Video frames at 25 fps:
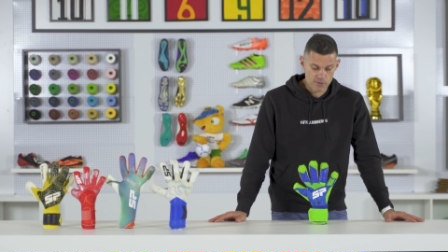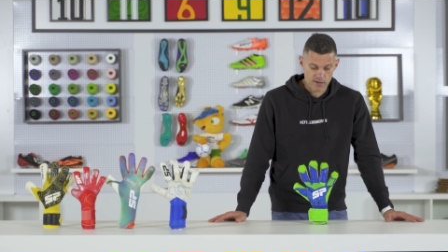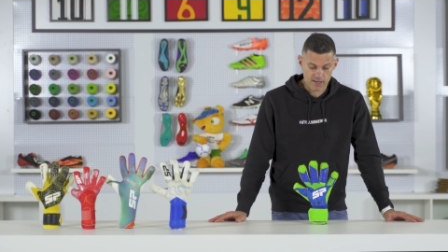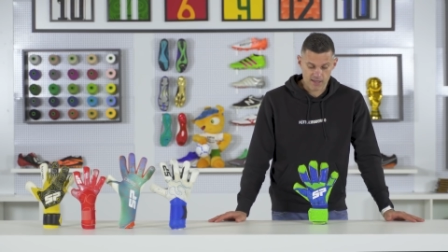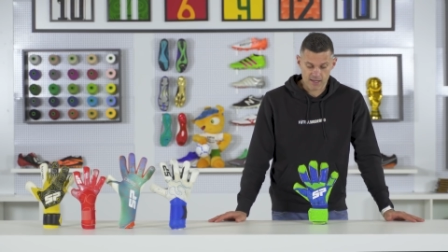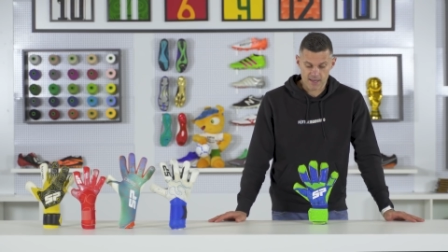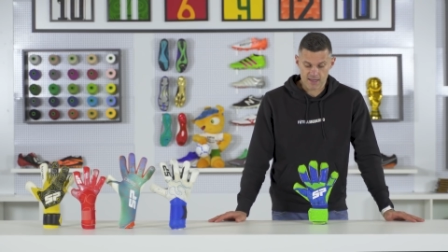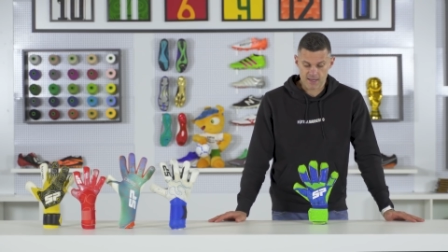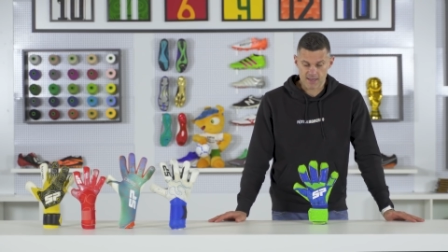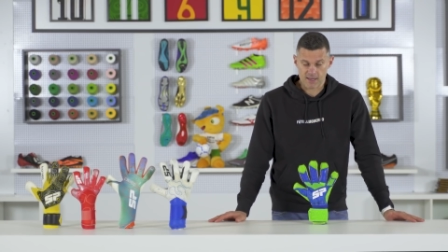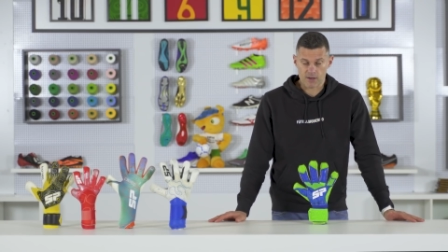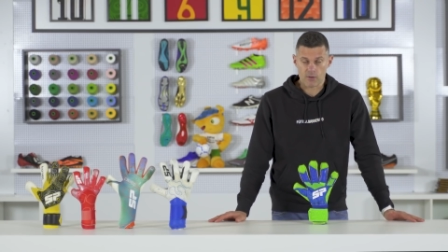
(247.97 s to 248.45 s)

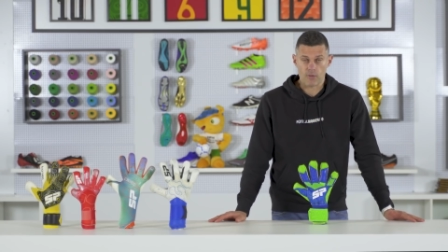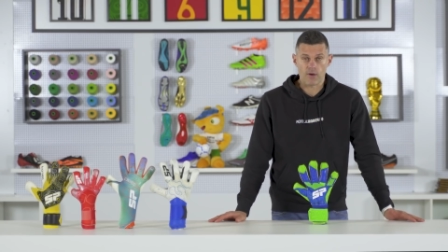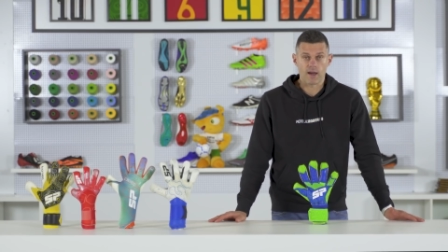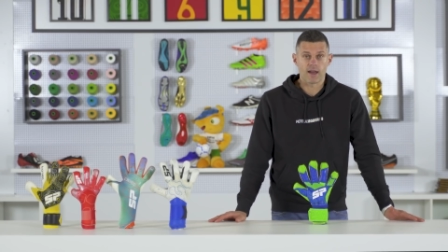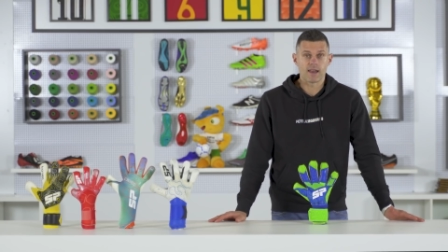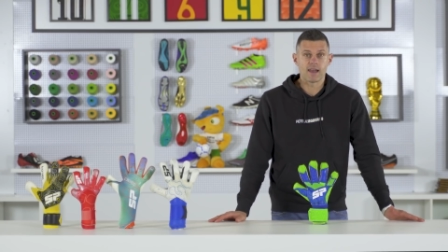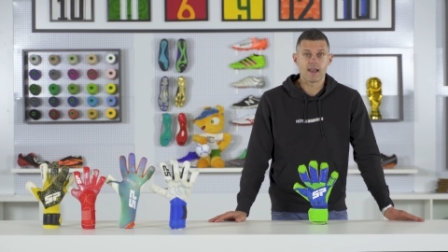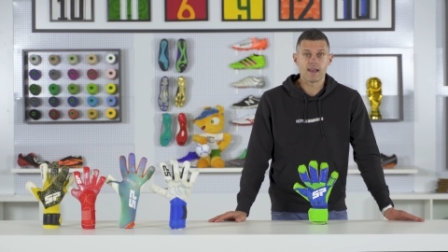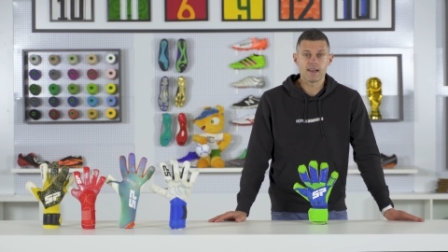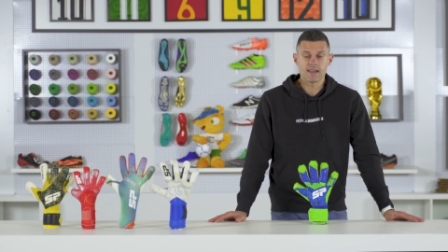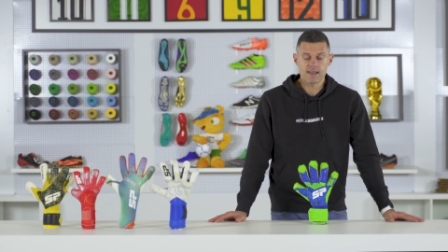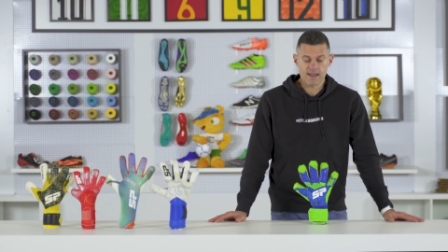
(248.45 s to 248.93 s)
porque
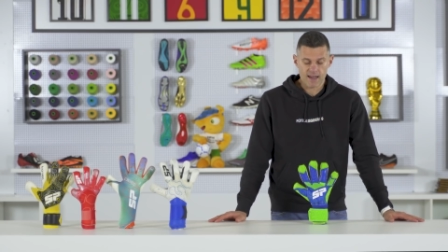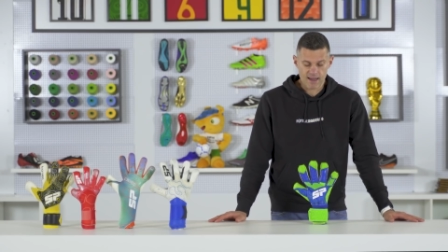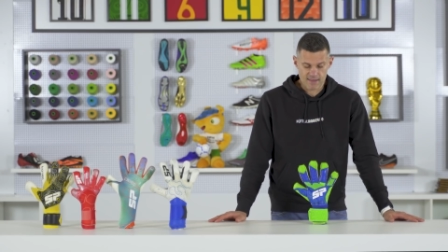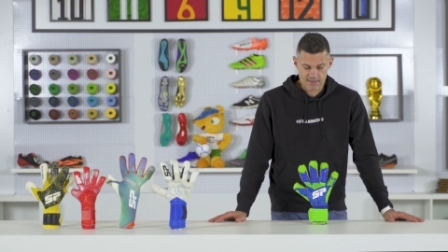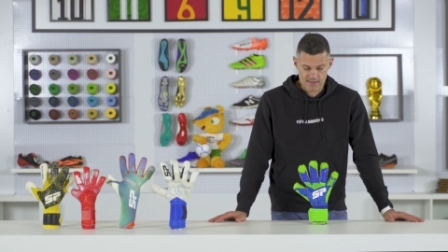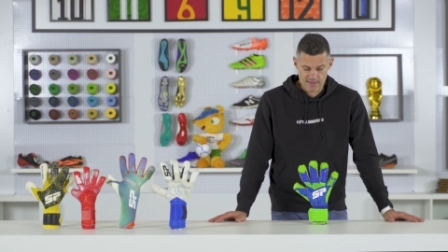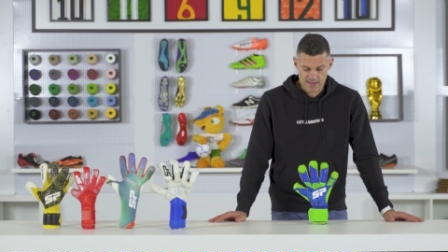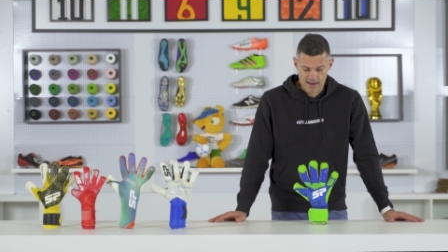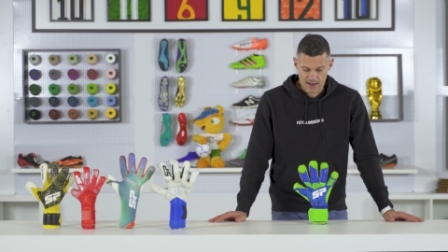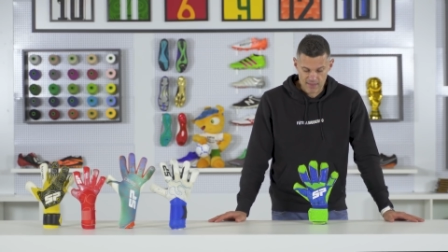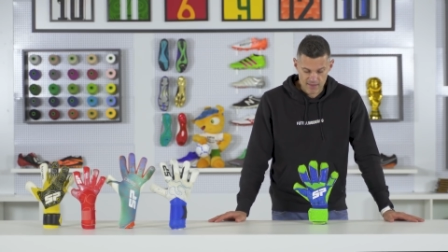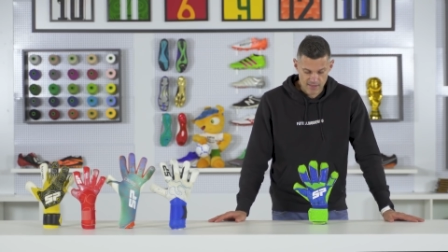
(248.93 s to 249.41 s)
juega en la liga,
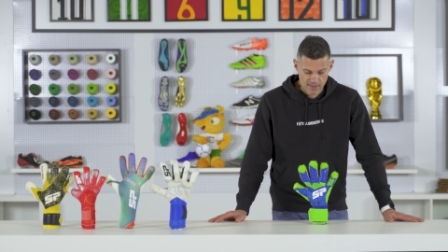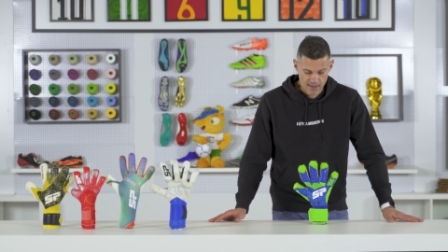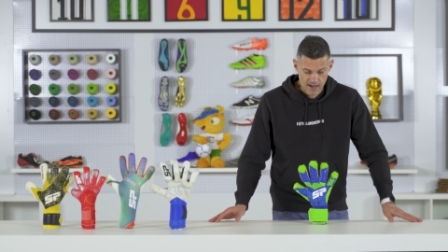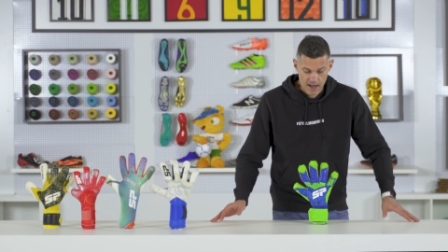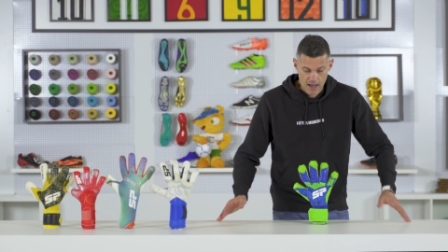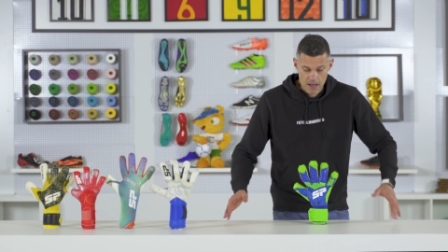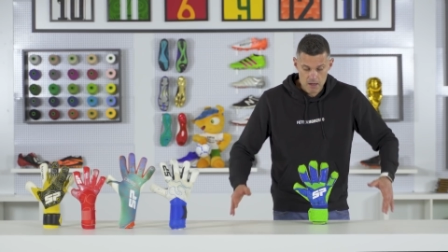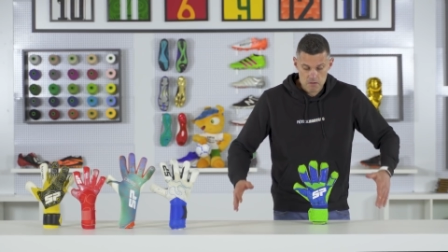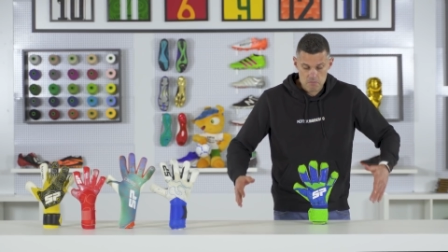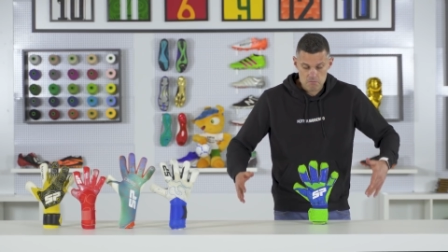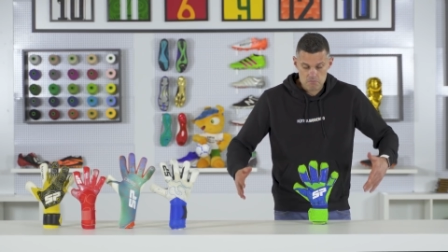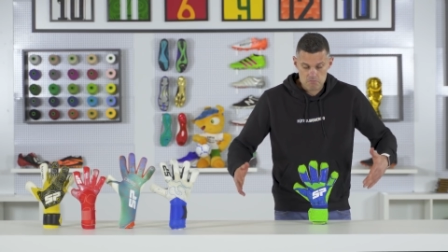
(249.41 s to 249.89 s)
etcétera,
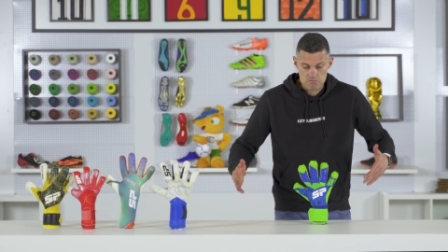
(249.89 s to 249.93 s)
etcétera.